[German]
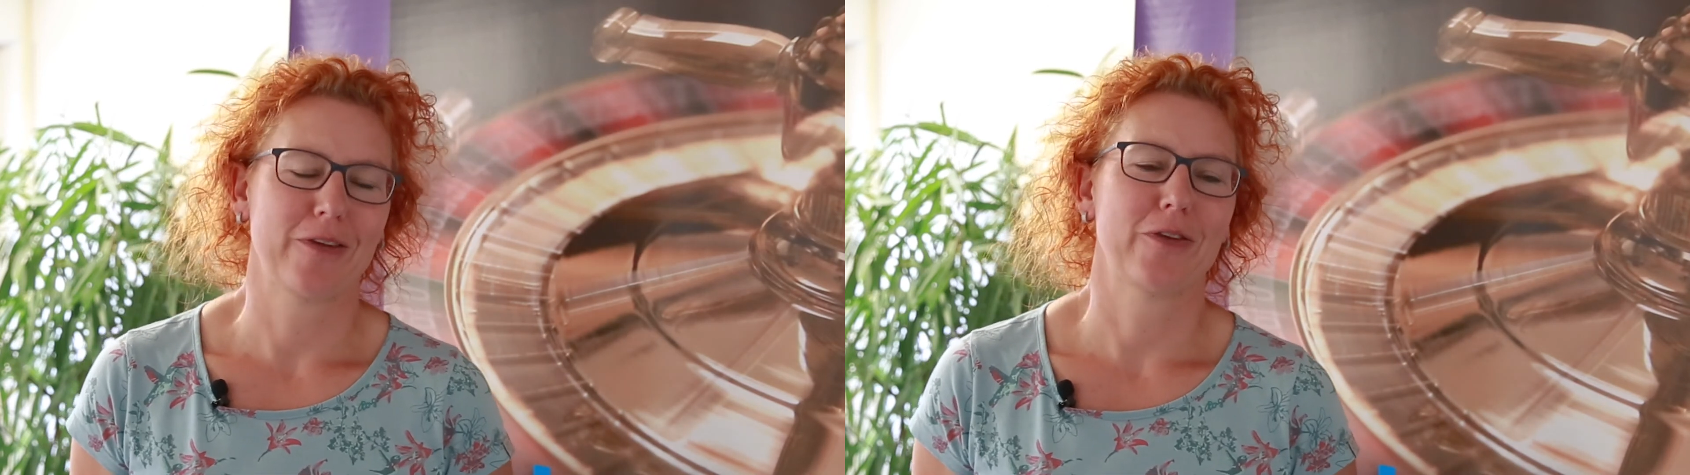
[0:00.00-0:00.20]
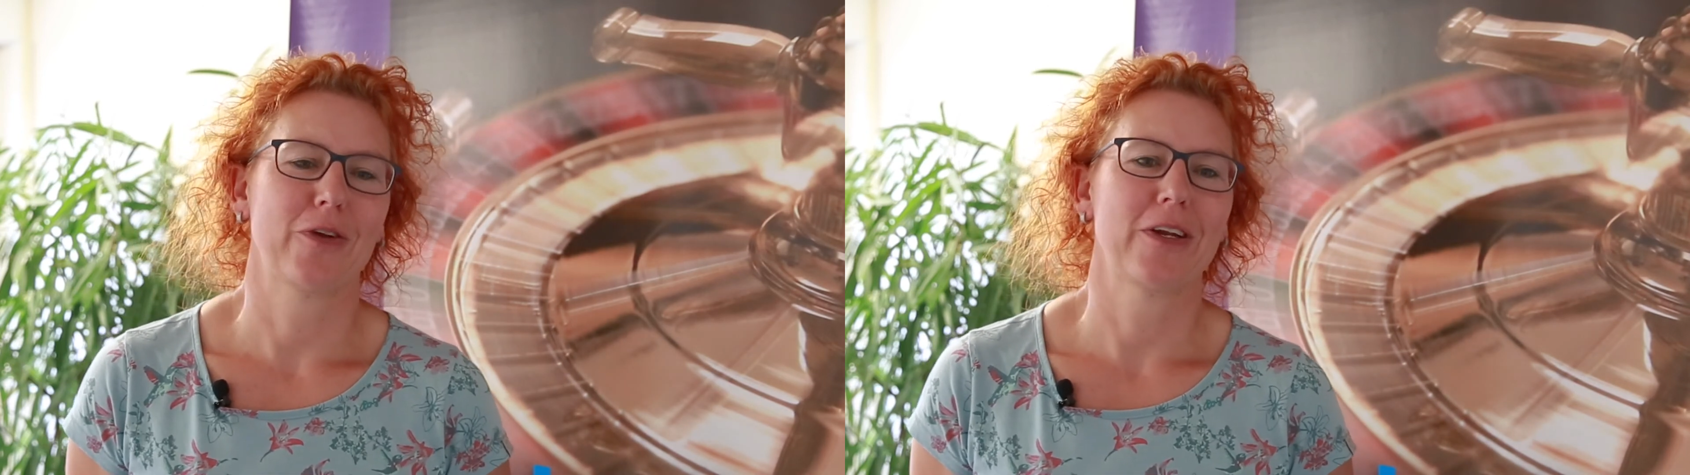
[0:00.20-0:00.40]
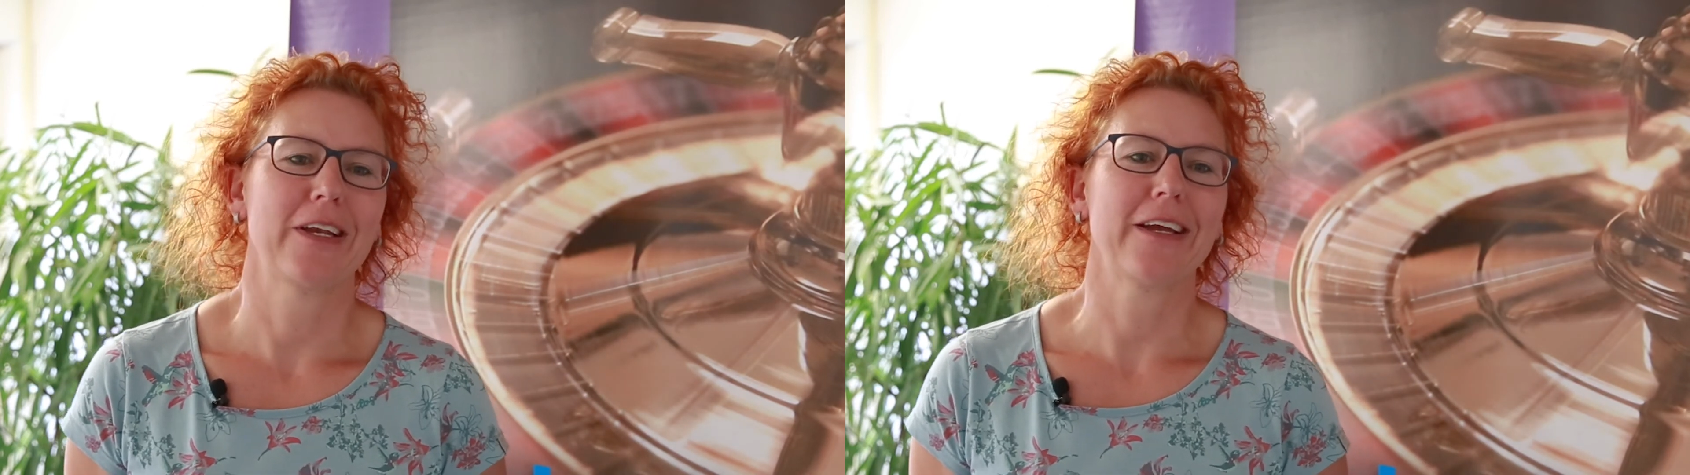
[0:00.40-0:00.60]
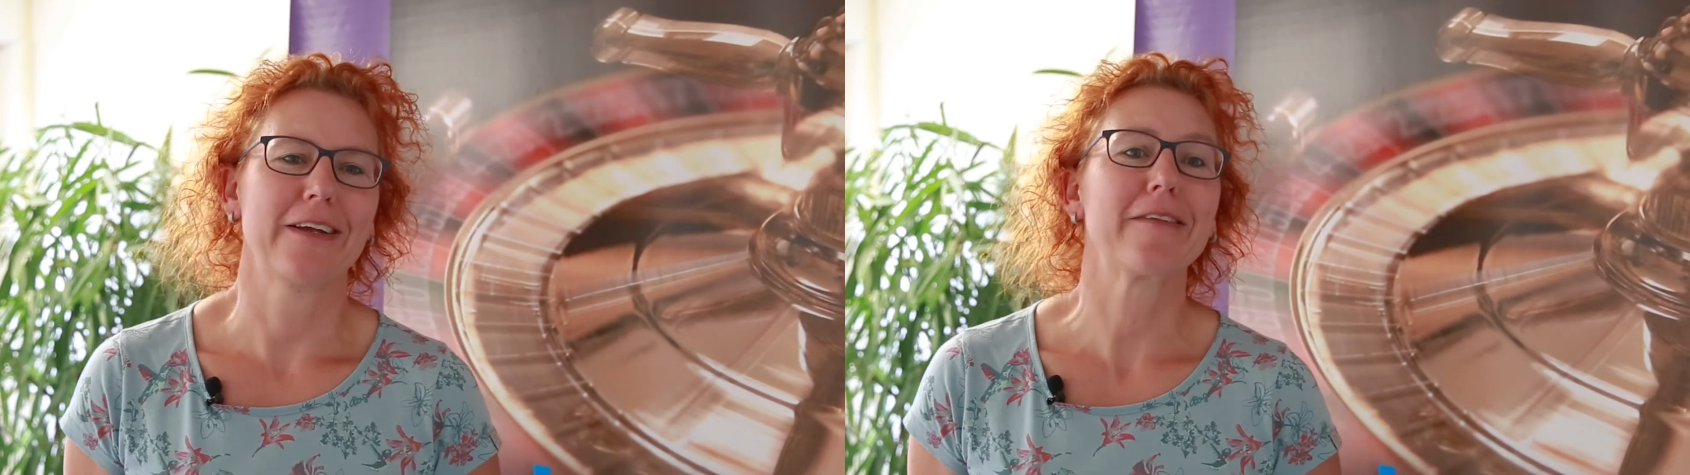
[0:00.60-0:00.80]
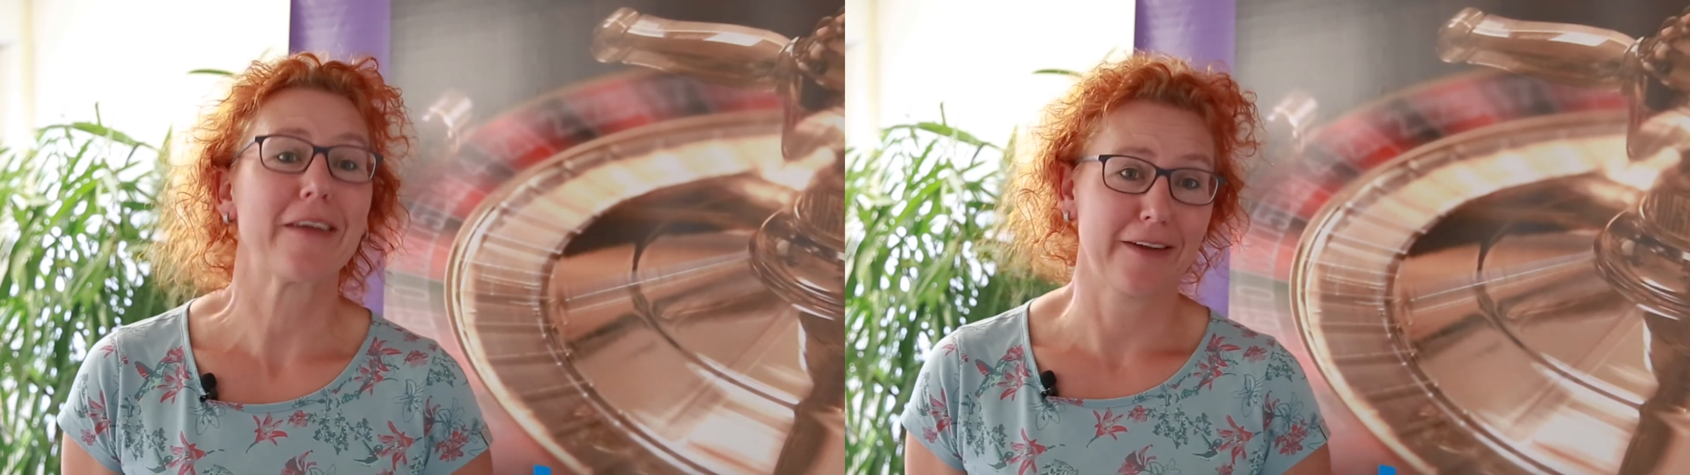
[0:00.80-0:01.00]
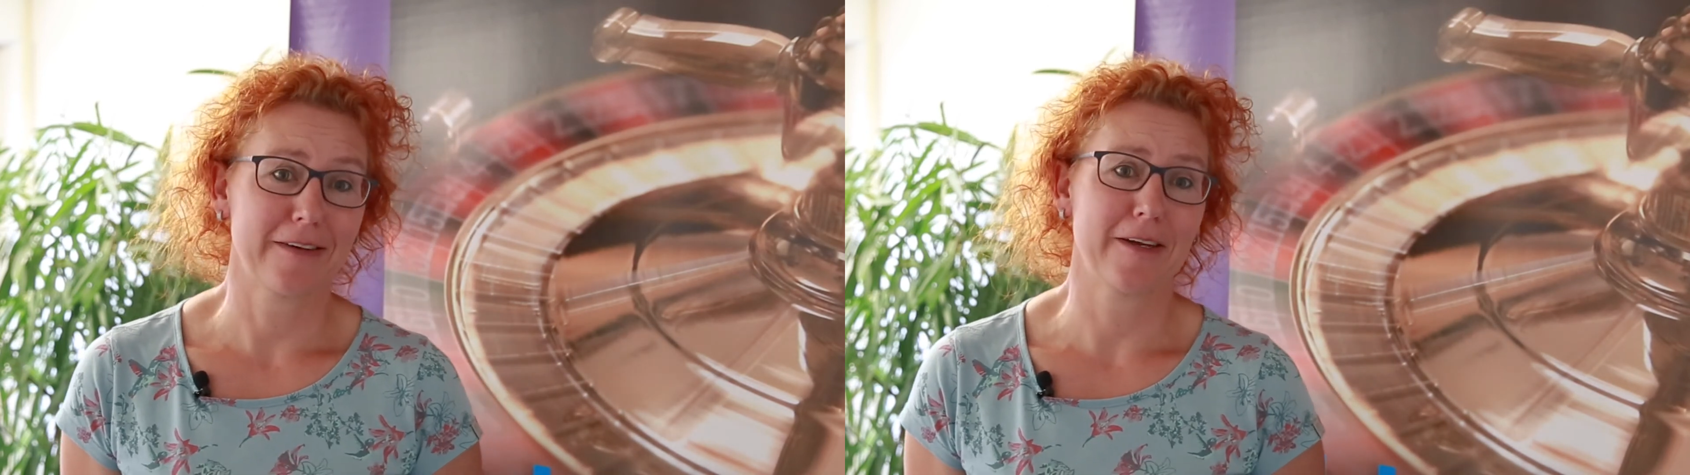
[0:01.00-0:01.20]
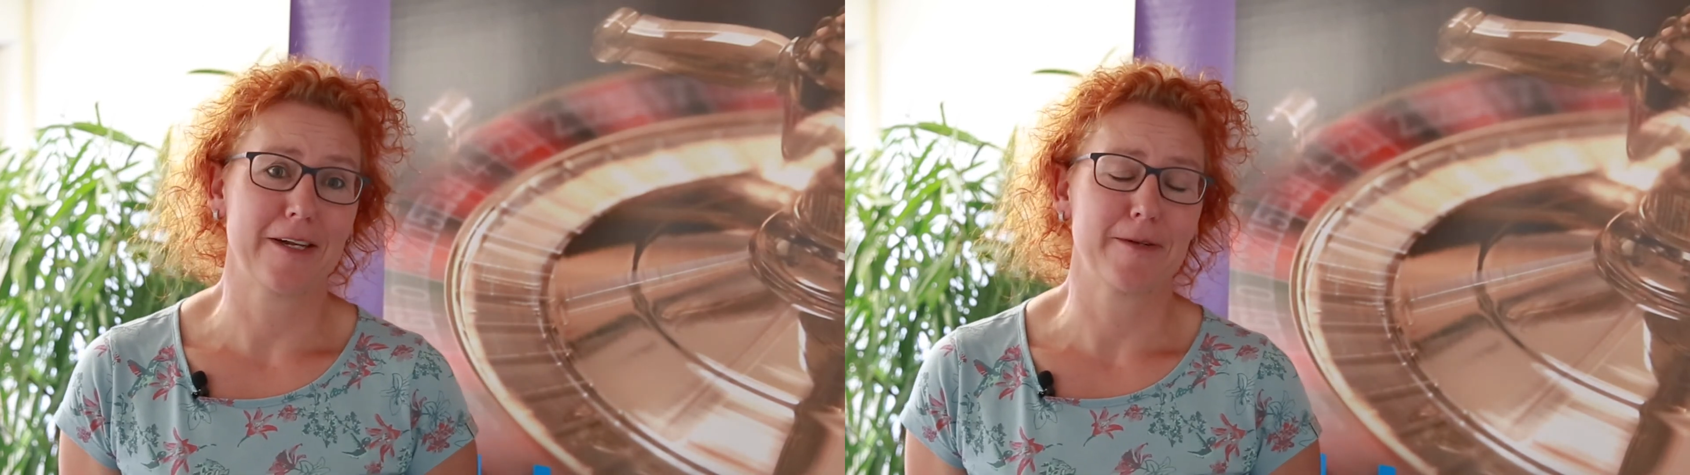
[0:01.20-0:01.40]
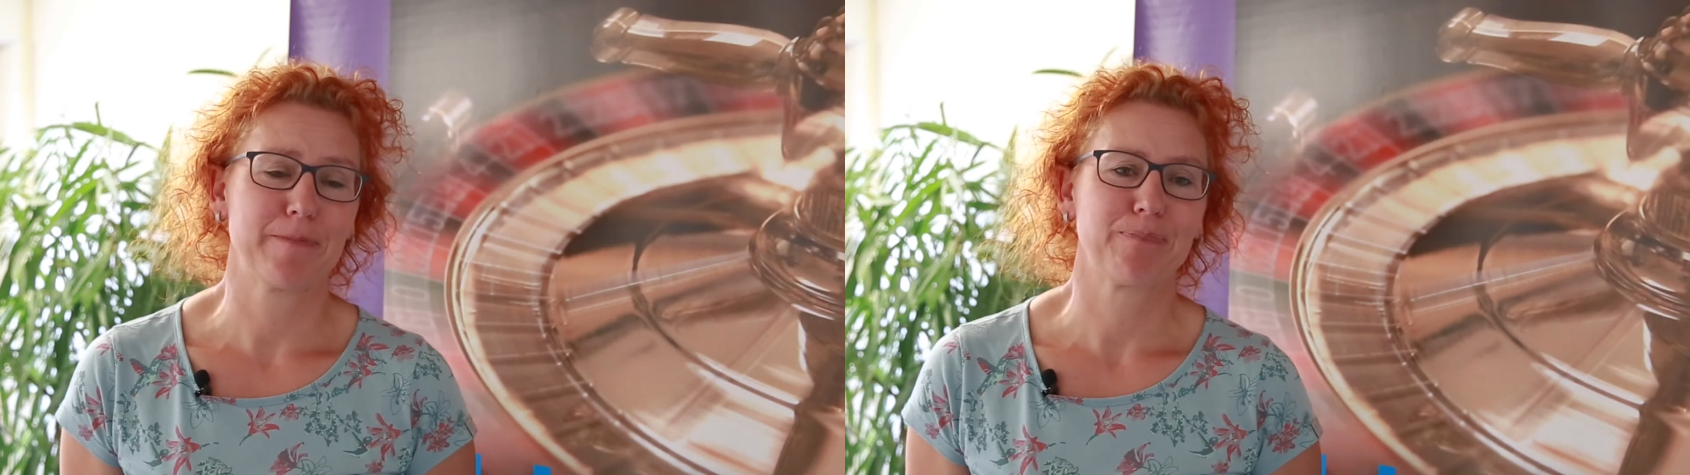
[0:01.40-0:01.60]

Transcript: sondern eher das Gegenteil.